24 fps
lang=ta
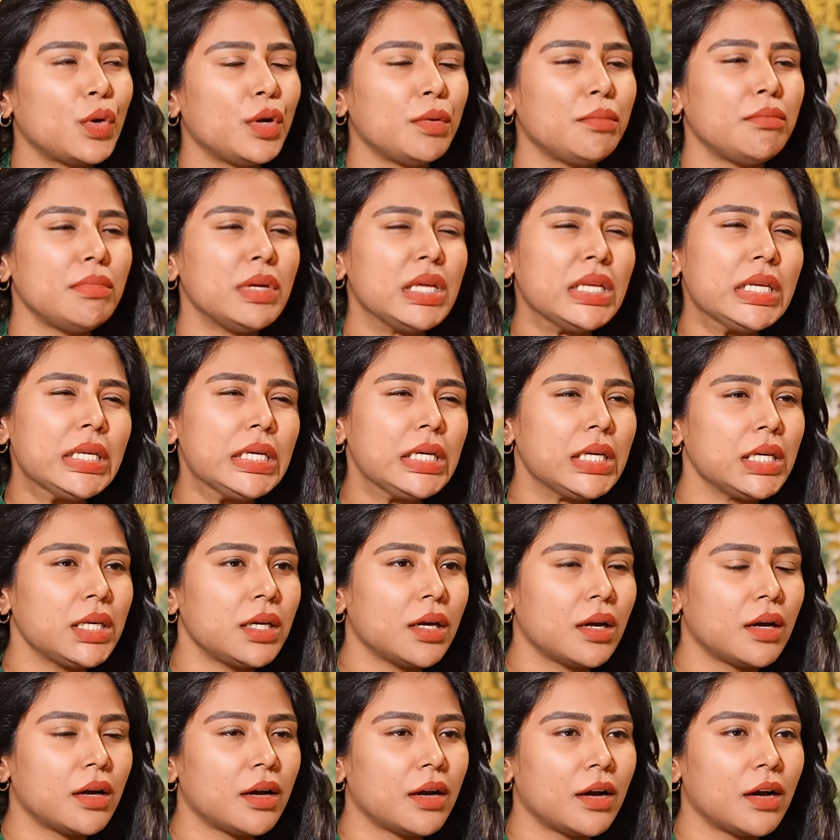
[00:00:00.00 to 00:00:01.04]
ஒரு மினி
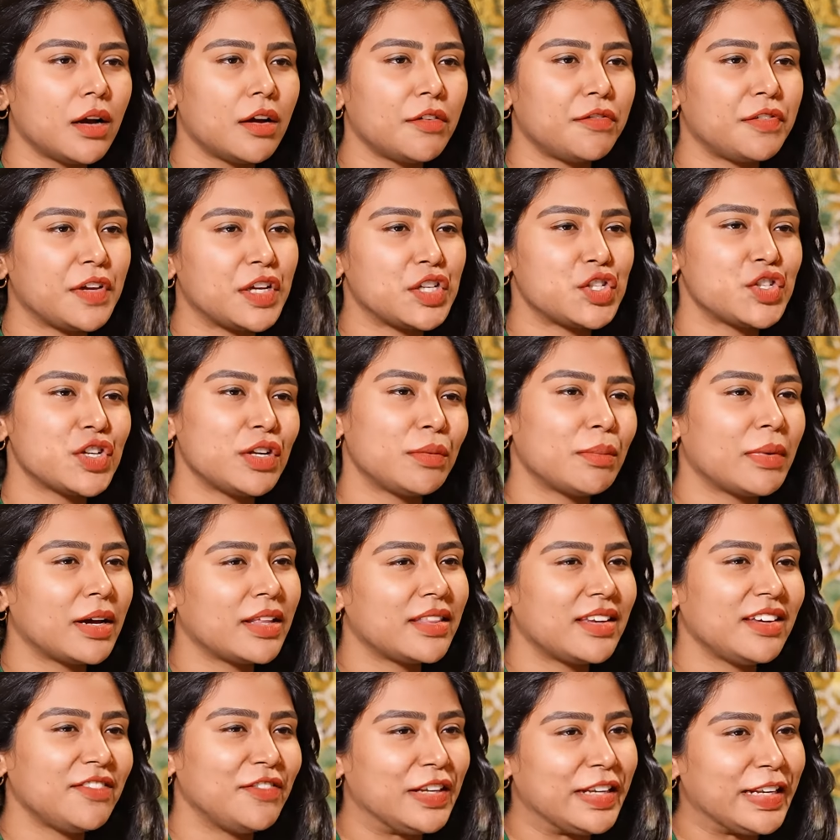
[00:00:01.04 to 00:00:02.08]
ஃபேஷியல்
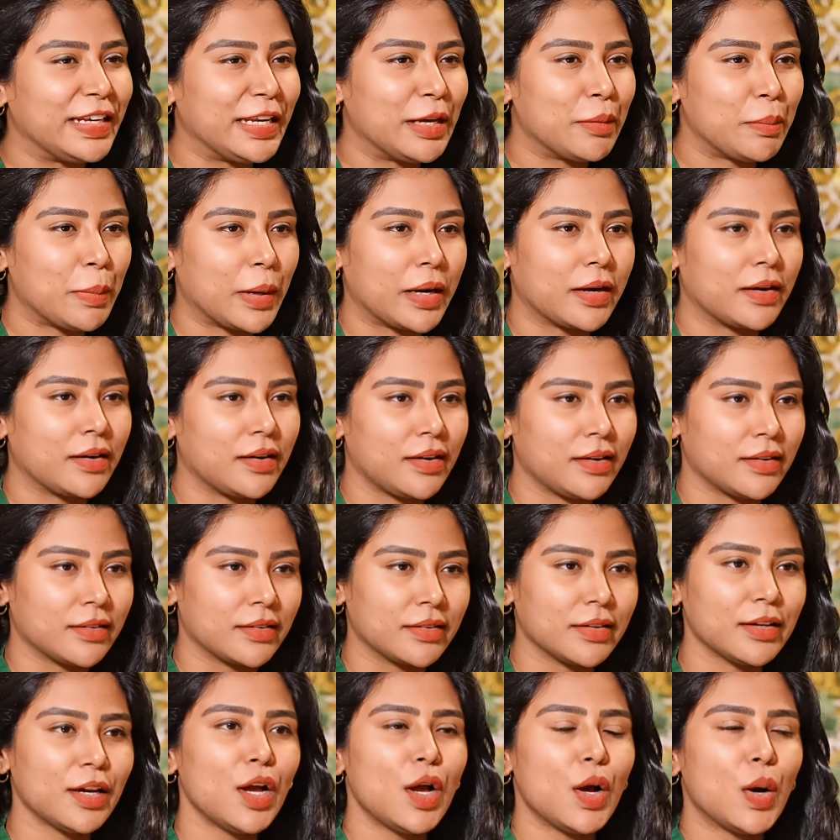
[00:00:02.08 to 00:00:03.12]
மாதிரி வீட்லேயே
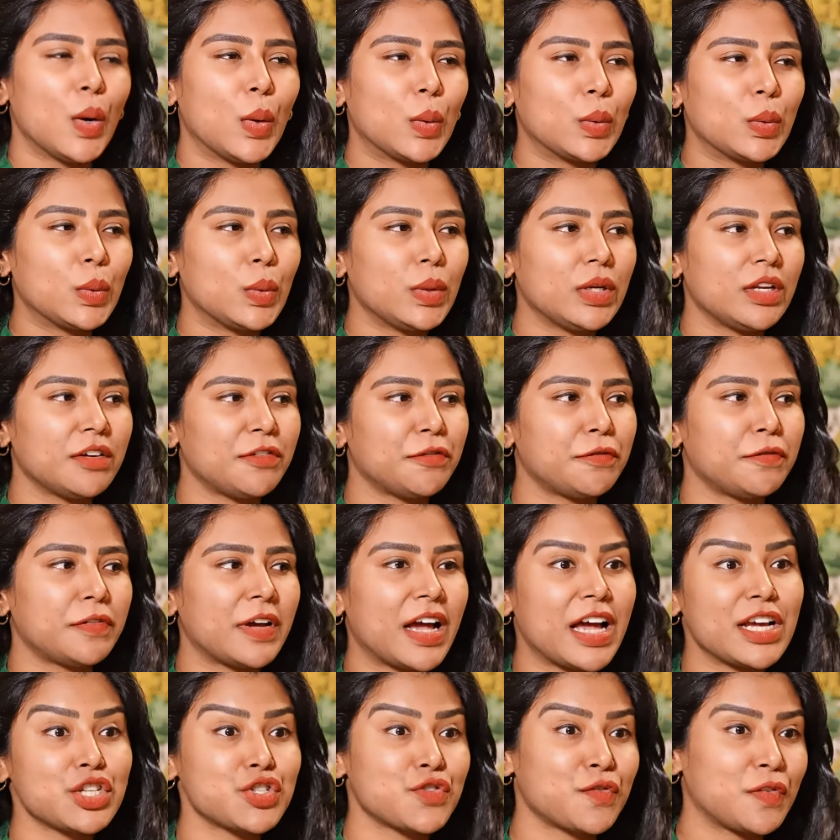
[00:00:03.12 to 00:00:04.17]
பண்ணலாங்க ஒன்றும் இல்லை
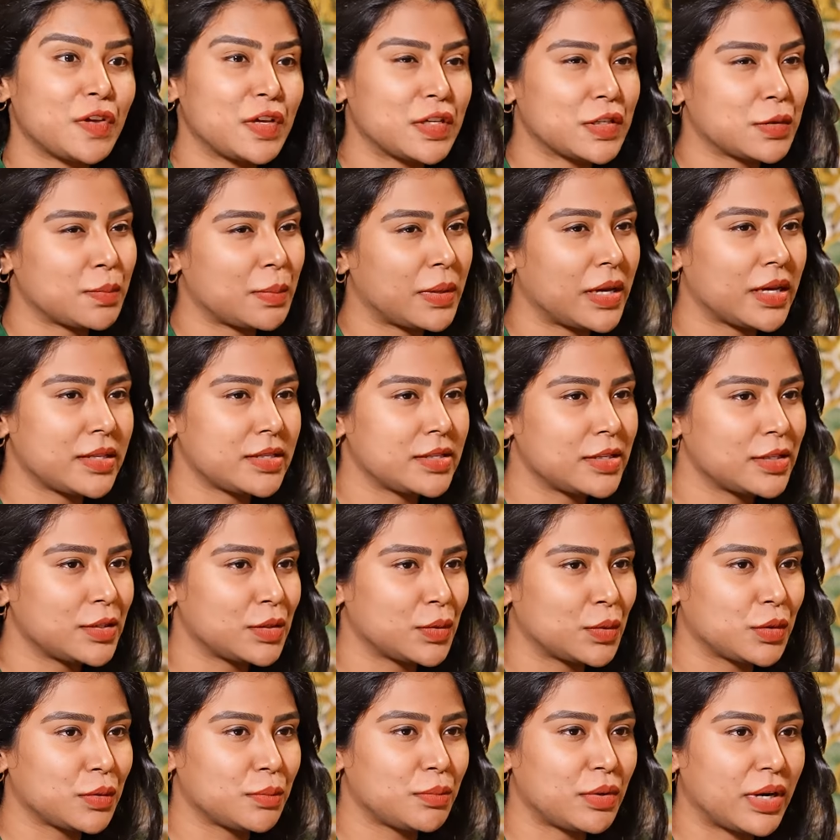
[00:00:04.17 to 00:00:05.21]
ஃபேஷ் ஃபேஸ்
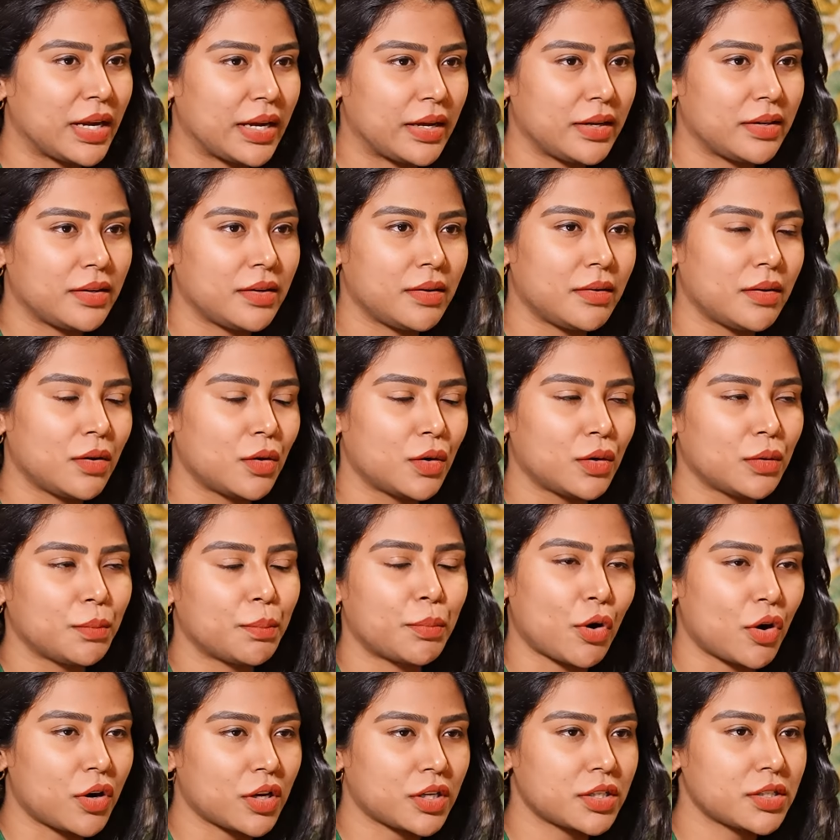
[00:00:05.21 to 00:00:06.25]
பேட்ஸ்ன்ற ஒரு ப்ராண்ட் ஒரு
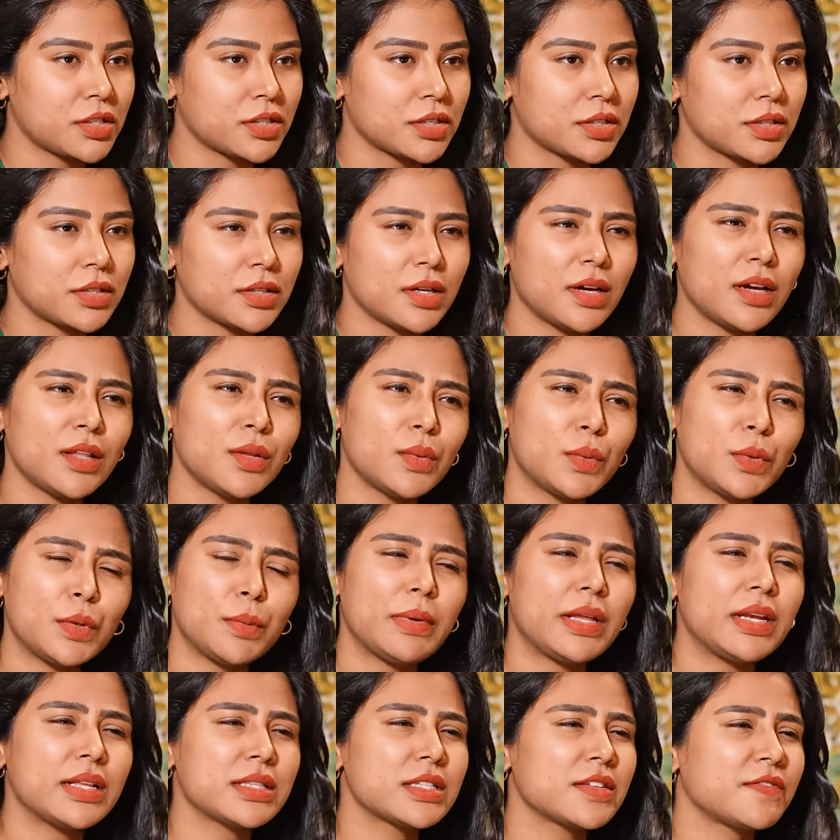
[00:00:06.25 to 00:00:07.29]
ப்ராடக்ட் இருக்குது அது
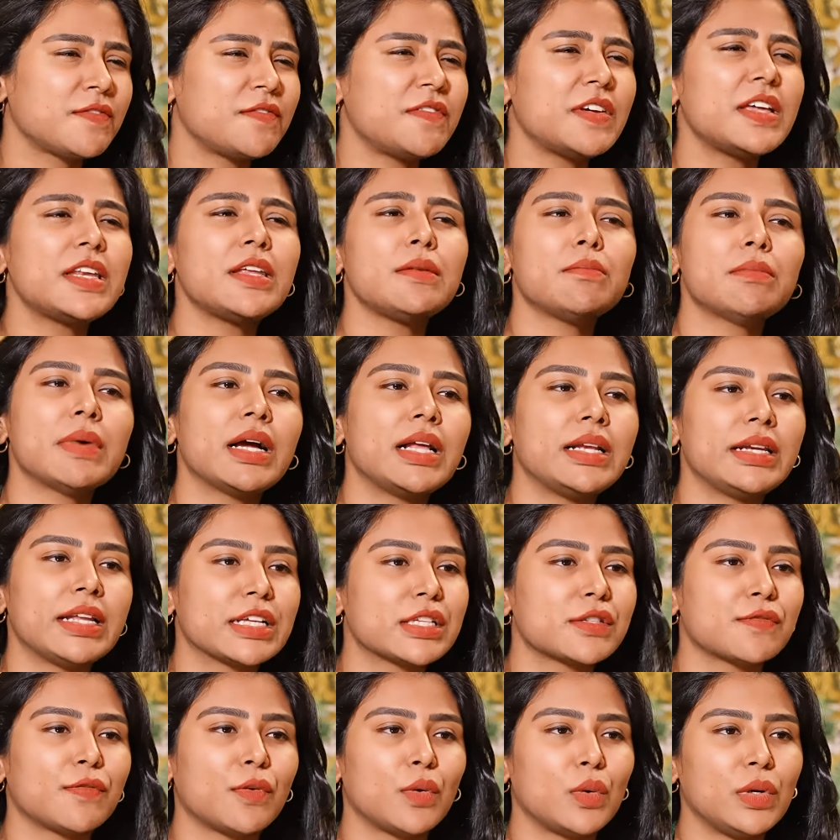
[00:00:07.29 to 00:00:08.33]
ஒன்றுமே இல்லை இட்ஸ் வெரி மைல்ட்
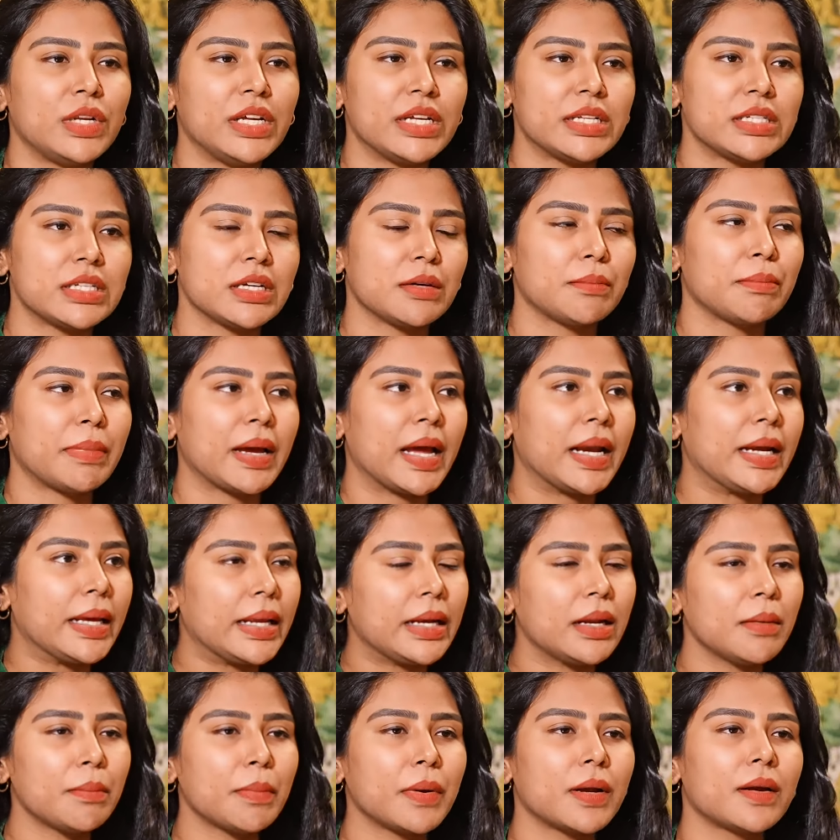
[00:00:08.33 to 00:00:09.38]
எக்ஸ்ஃபோலியேட்டிங் பேட்
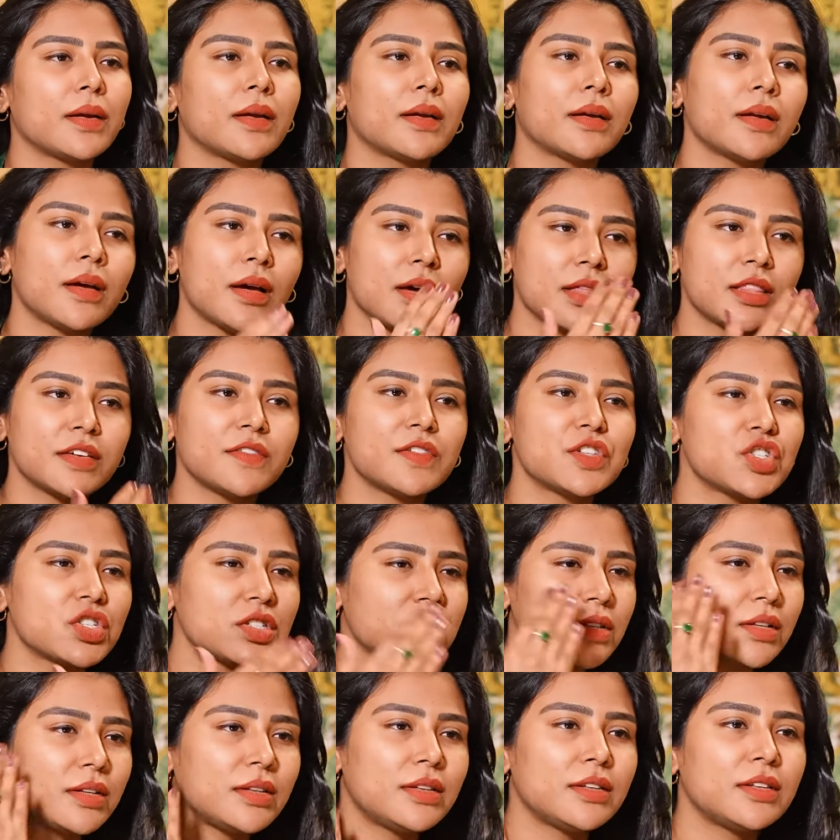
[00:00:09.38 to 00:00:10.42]
என்ன பண்ணலாம்னா அதை
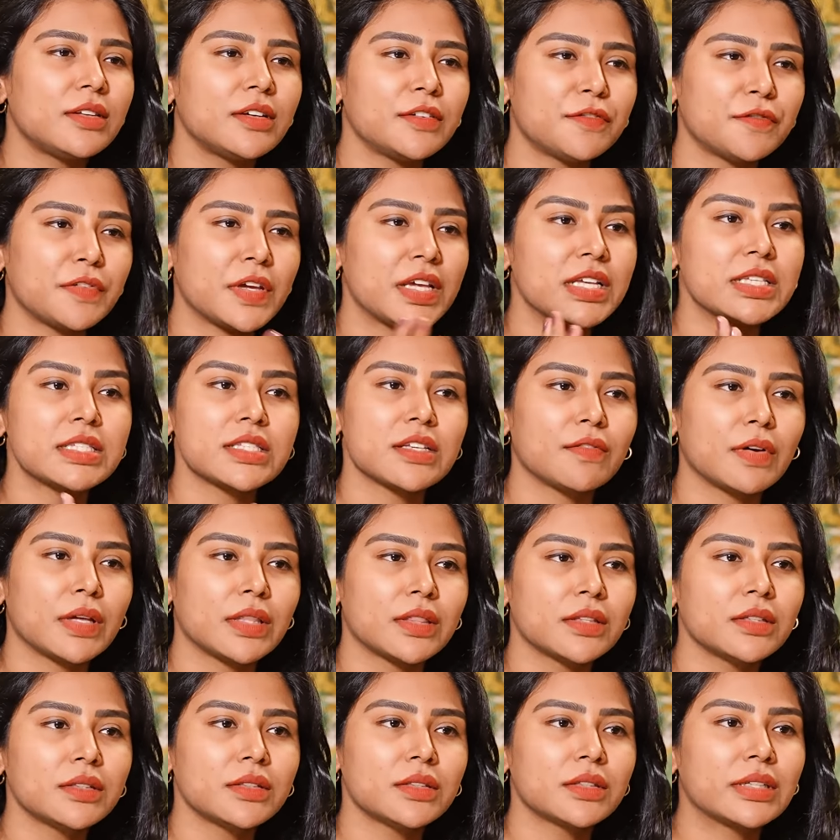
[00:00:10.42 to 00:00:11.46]
வச்சு நல்ல ஃபேஸை
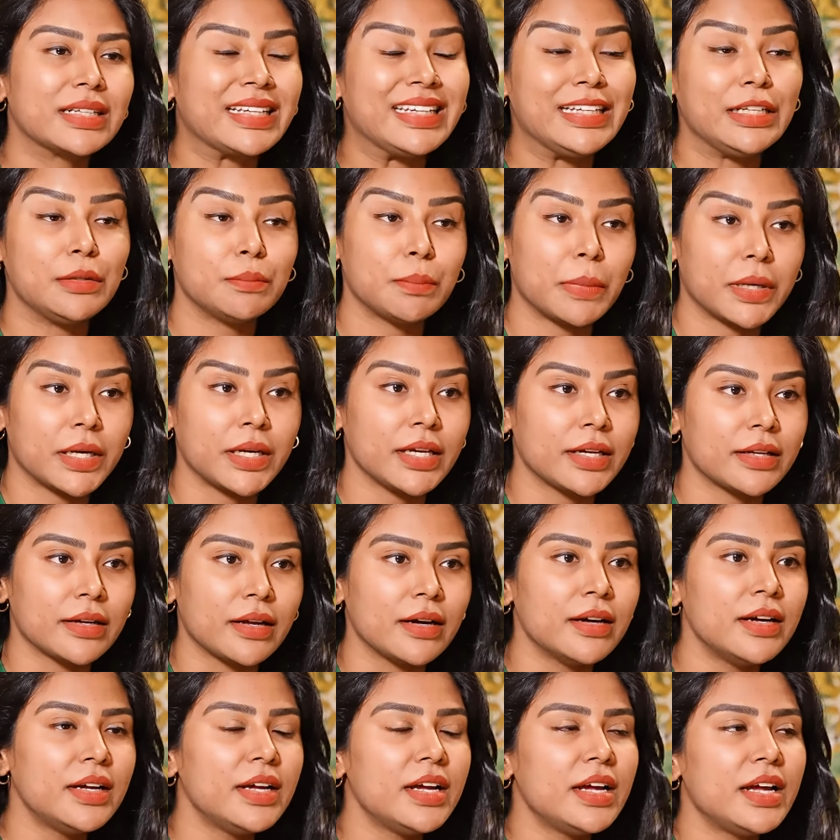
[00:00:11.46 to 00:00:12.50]
வந்து க்ளீன்
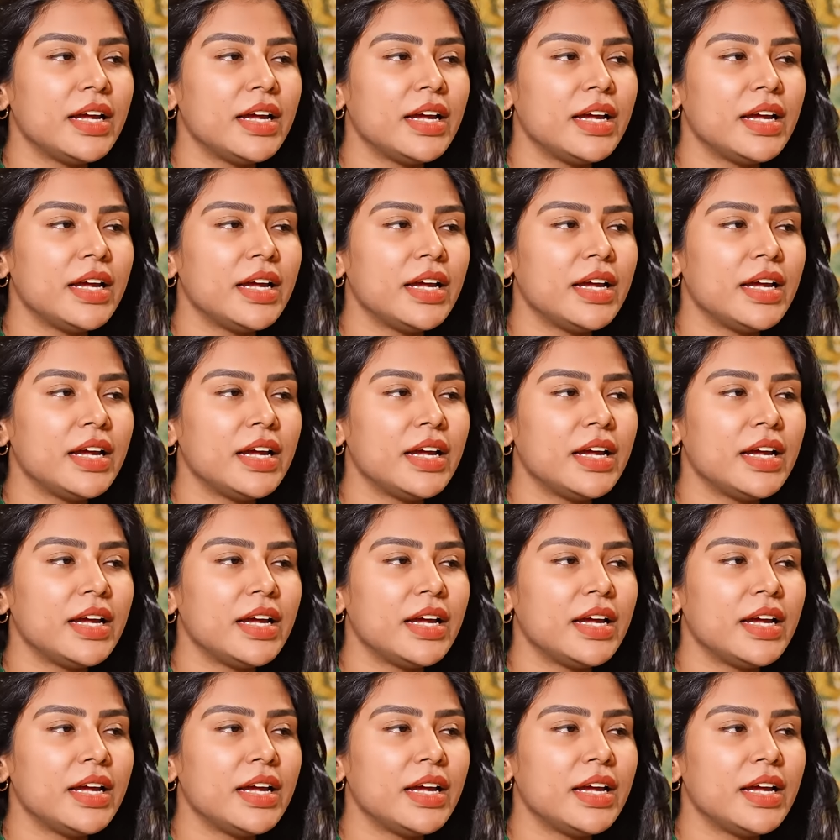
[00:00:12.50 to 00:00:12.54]
பண்ணிக்கலாம்